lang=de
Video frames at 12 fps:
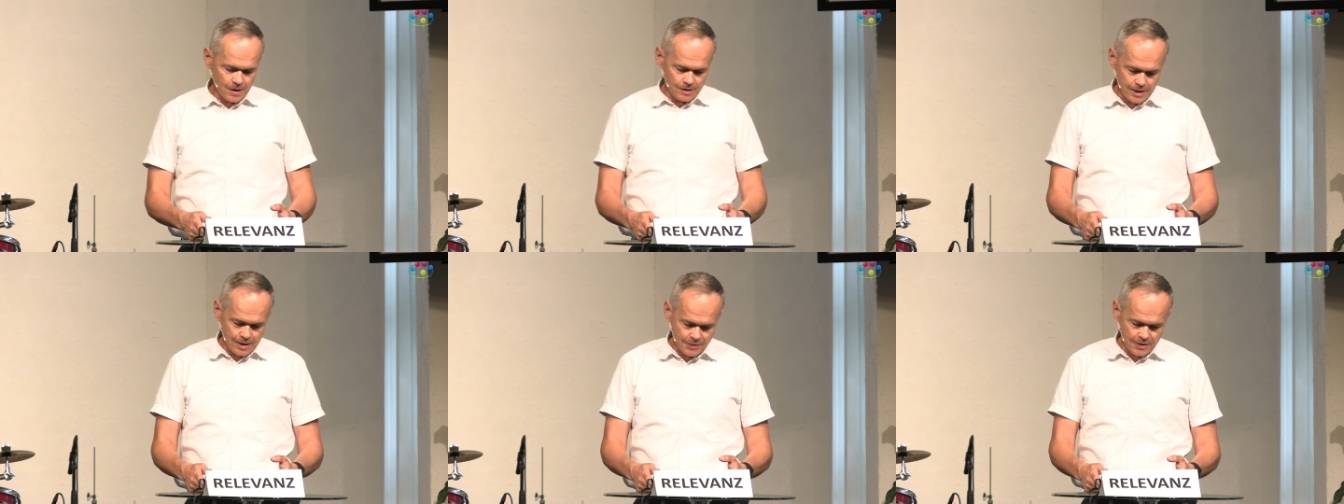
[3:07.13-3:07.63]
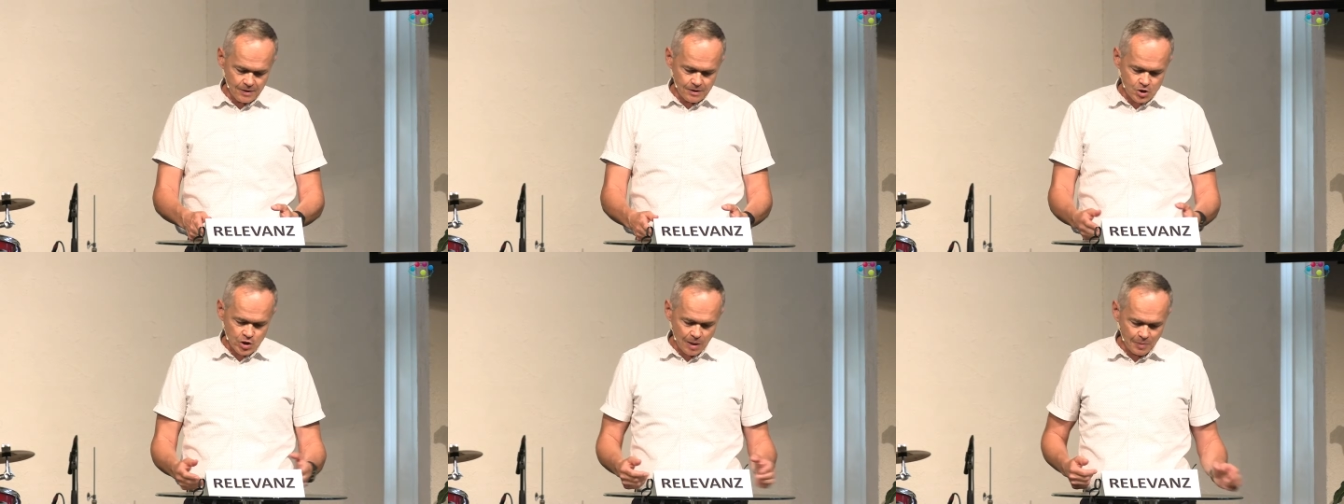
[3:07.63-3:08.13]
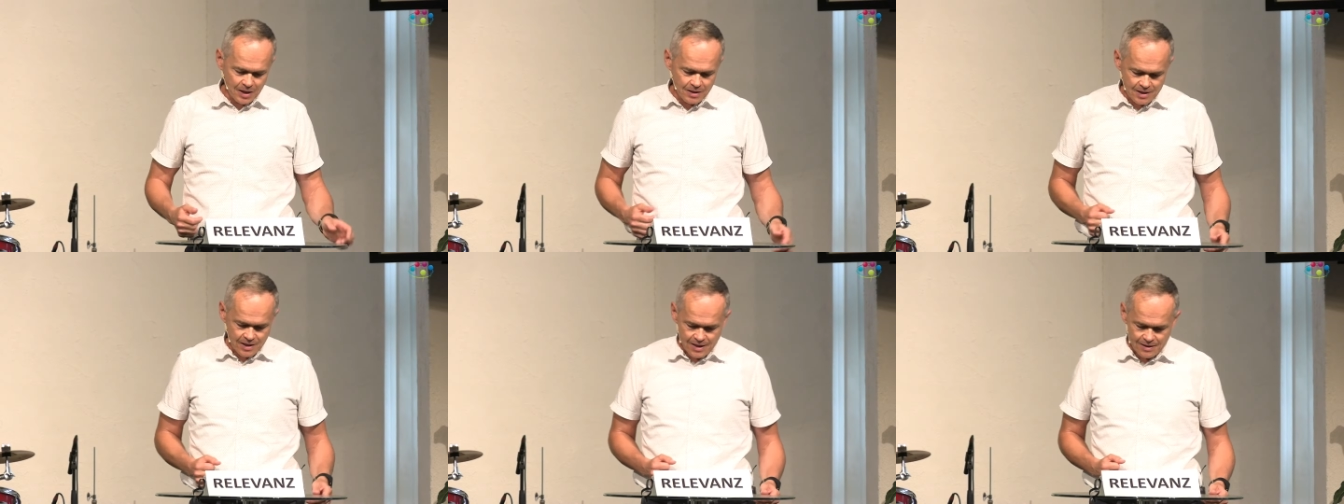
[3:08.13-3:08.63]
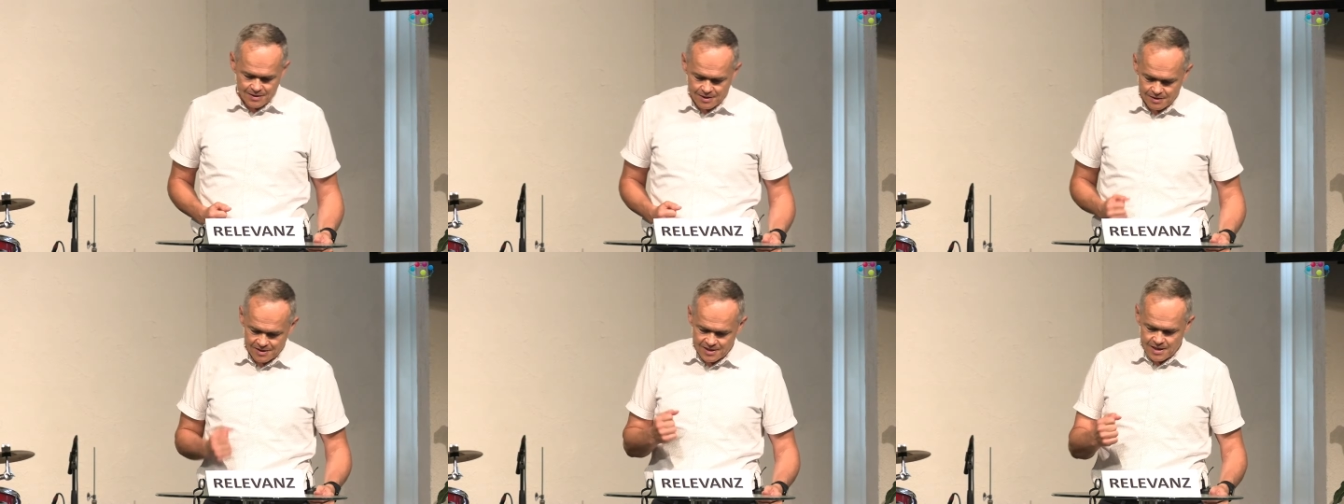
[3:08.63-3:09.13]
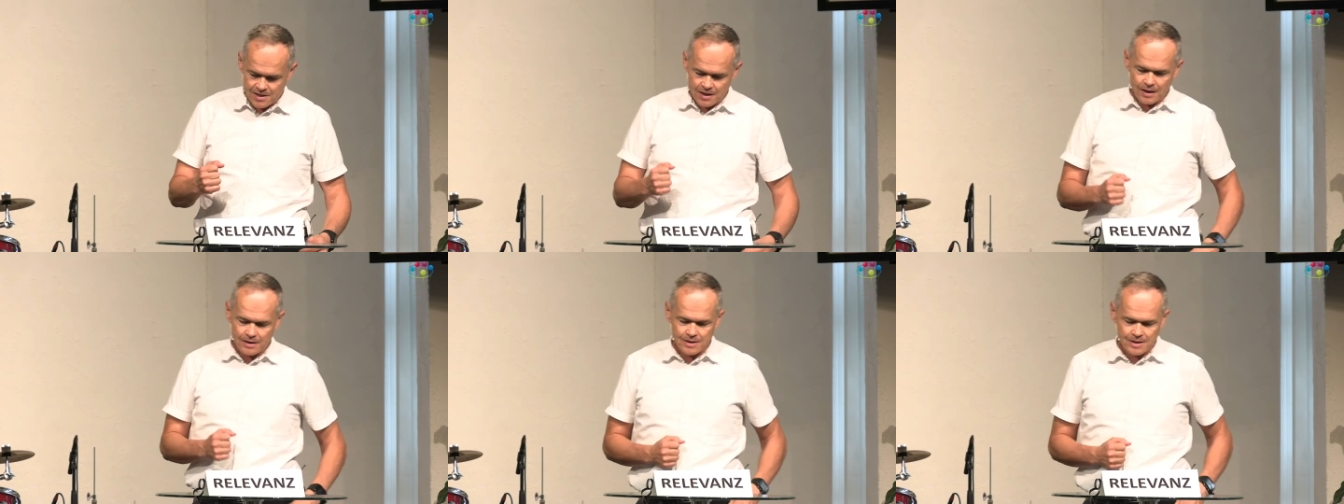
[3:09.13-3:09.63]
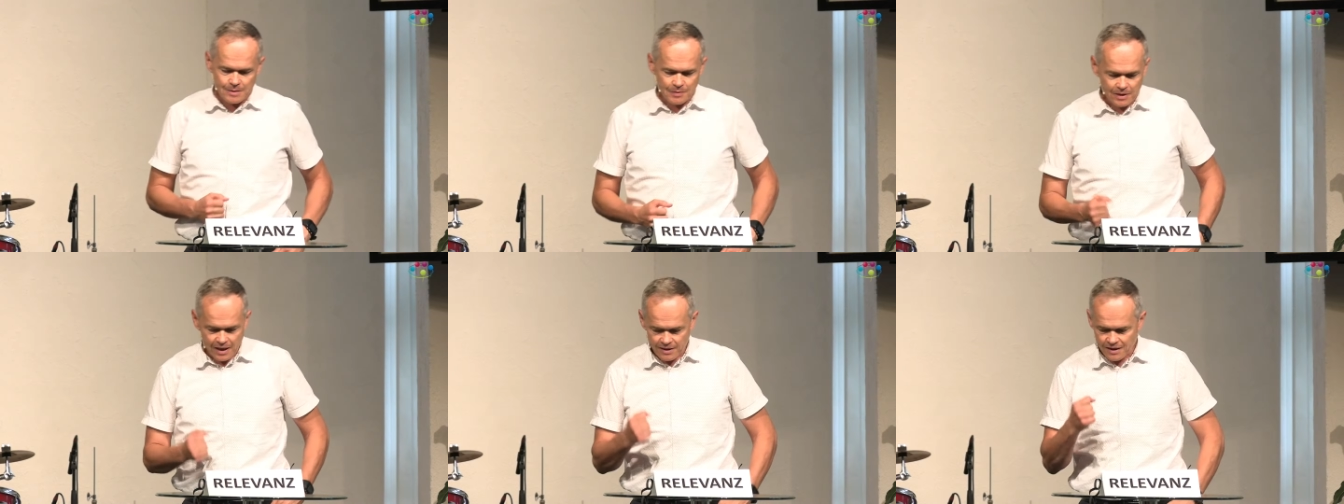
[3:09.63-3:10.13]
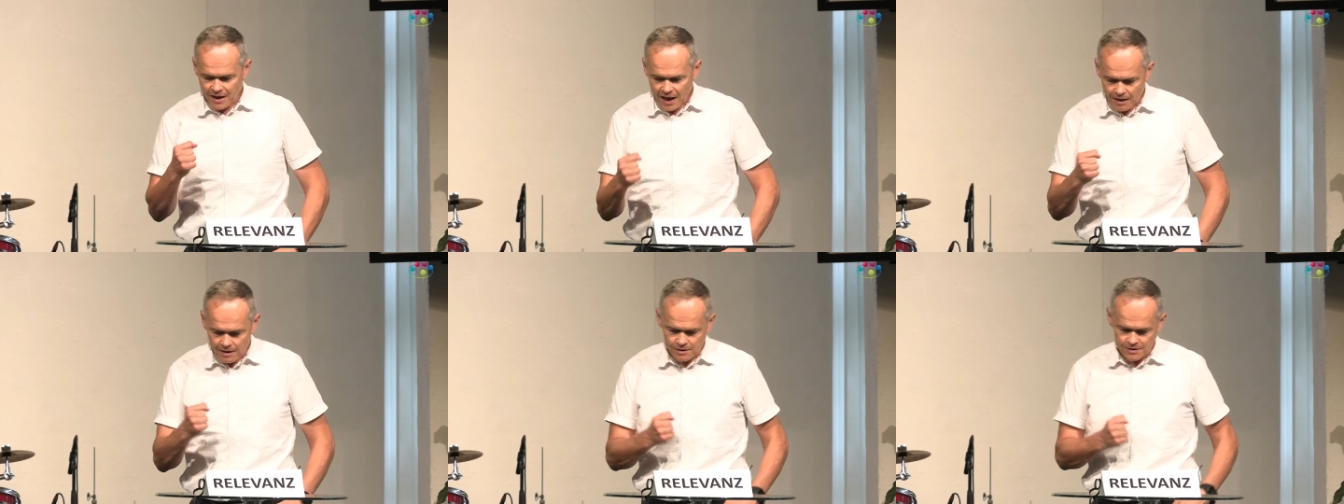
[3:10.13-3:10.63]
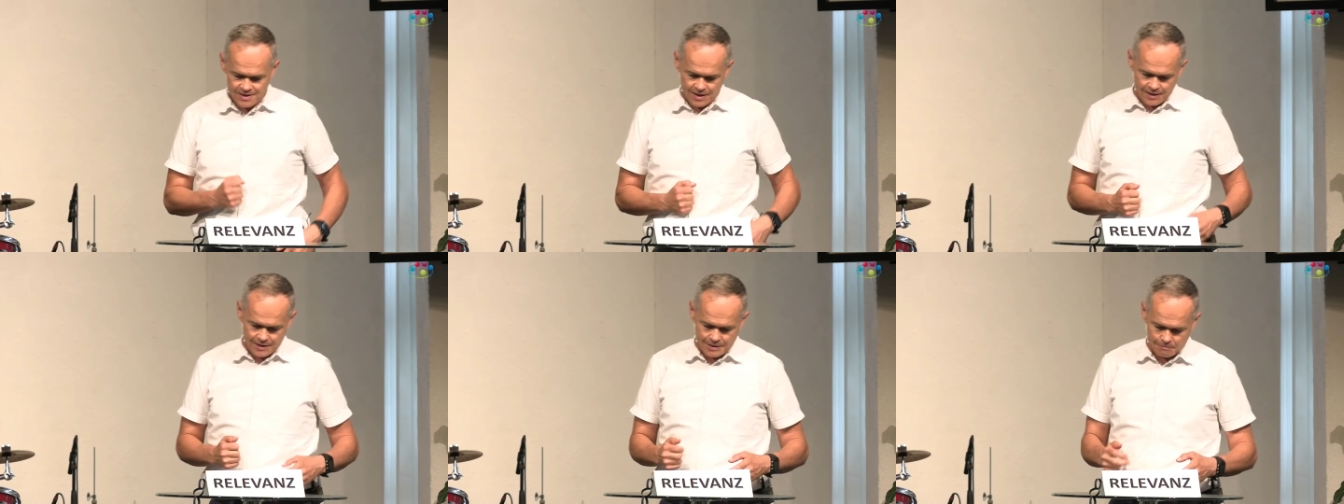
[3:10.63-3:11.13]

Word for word: eben Stabilität, Sicherheit geben, einen Anker sein.